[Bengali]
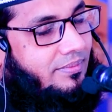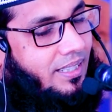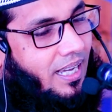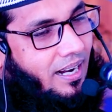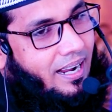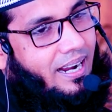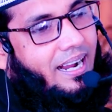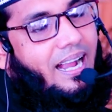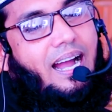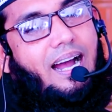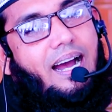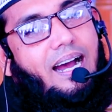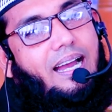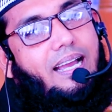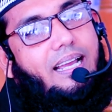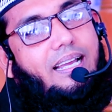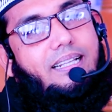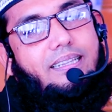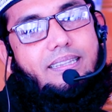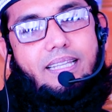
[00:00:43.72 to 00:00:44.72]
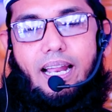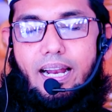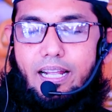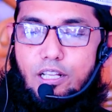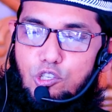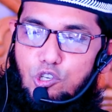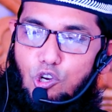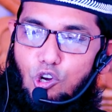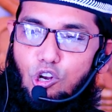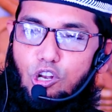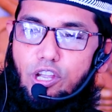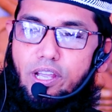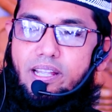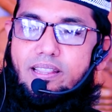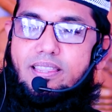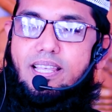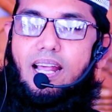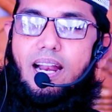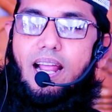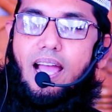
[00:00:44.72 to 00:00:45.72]
তারা খায় তারা চলে
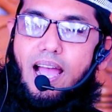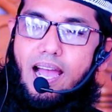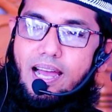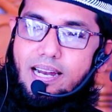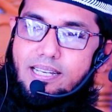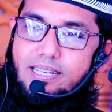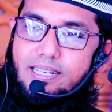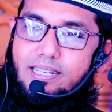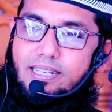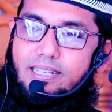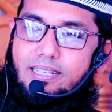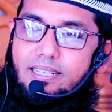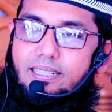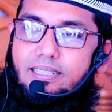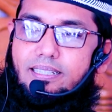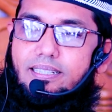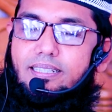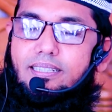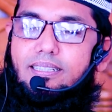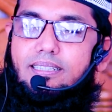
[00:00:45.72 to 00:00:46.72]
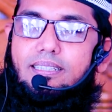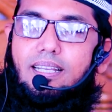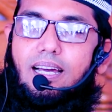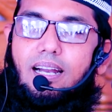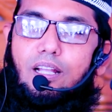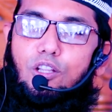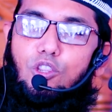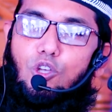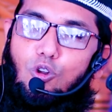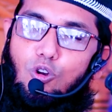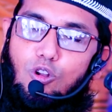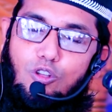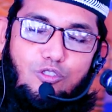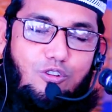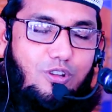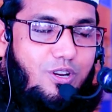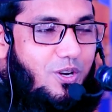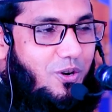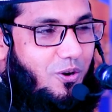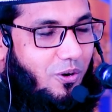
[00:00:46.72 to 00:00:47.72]
তারা হাঁটে তারা
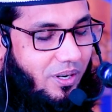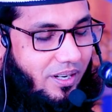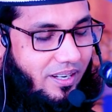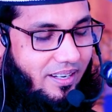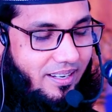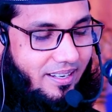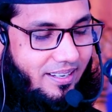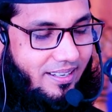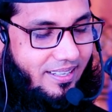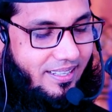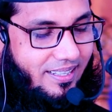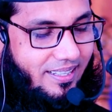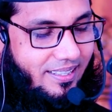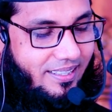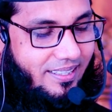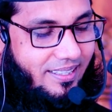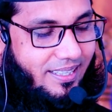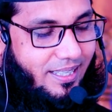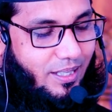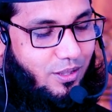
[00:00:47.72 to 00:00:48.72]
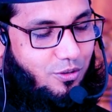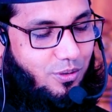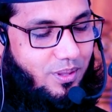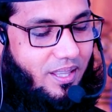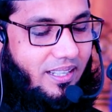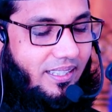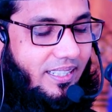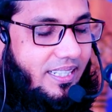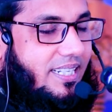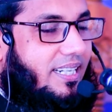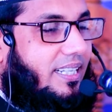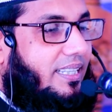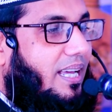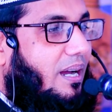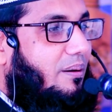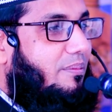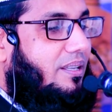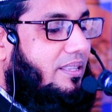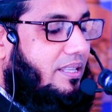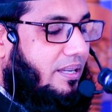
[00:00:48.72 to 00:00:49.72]
দৌড়দৌড়ি করে কিন্তু তাদের
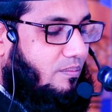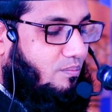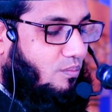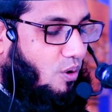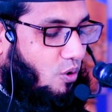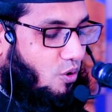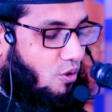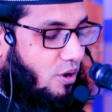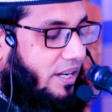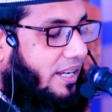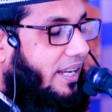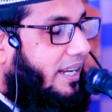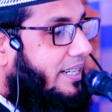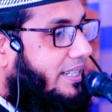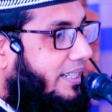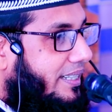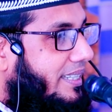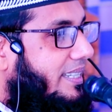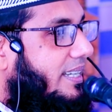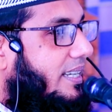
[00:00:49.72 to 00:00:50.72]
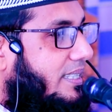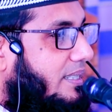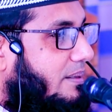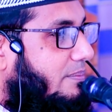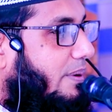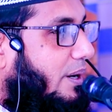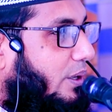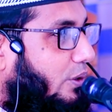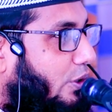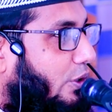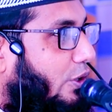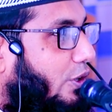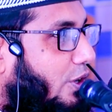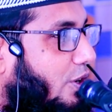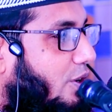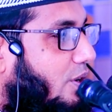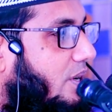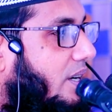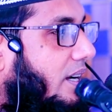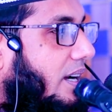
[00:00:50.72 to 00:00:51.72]
সাথে আমাদের মৌলিক একটা কি আছে পার্থক্য
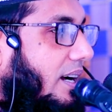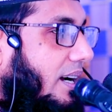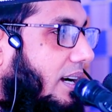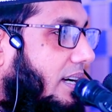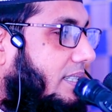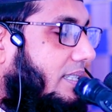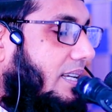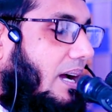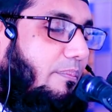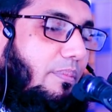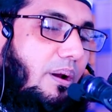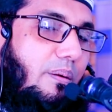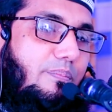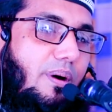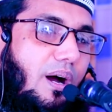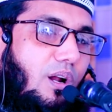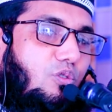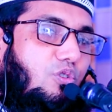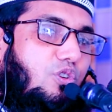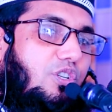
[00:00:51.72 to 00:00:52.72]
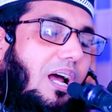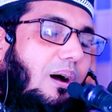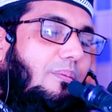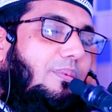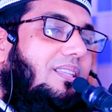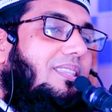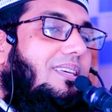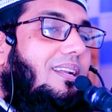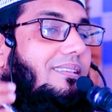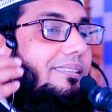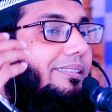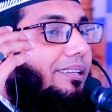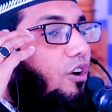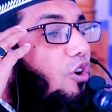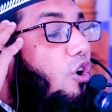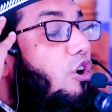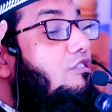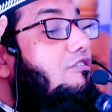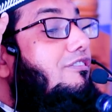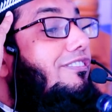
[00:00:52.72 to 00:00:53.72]
আছে আমরা মানুষ আমাদের আছে
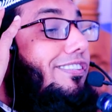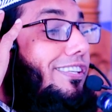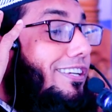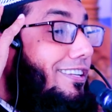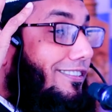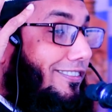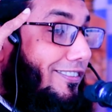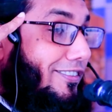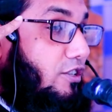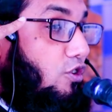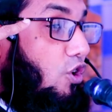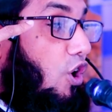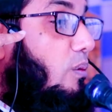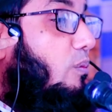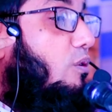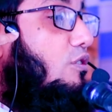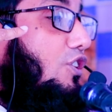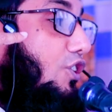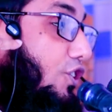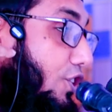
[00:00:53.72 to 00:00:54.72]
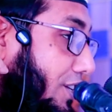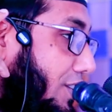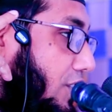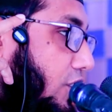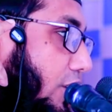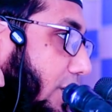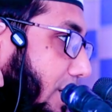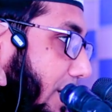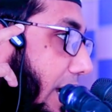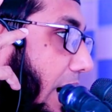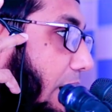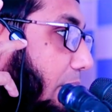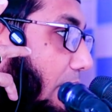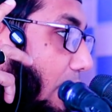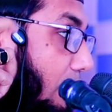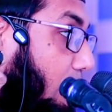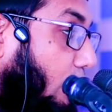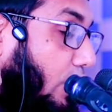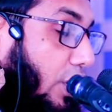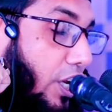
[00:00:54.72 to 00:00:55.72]
কনসেন্স কমন সেন্স যেটাকে
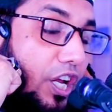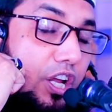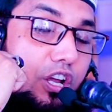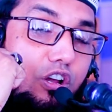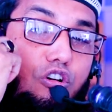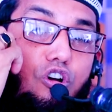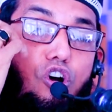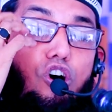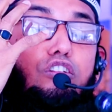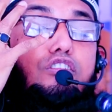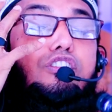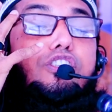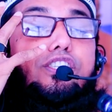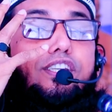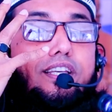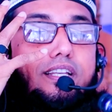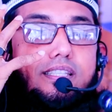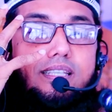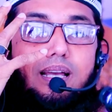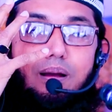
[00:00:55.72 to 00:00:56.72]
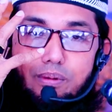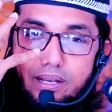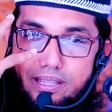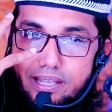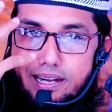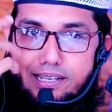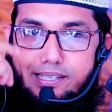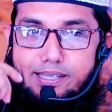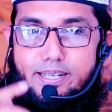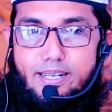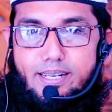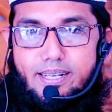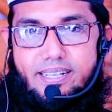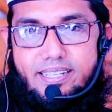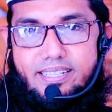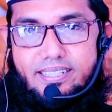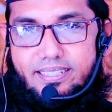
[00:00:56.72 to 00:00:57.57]
আমরা বলি কনসেন্স আমাদের আছে না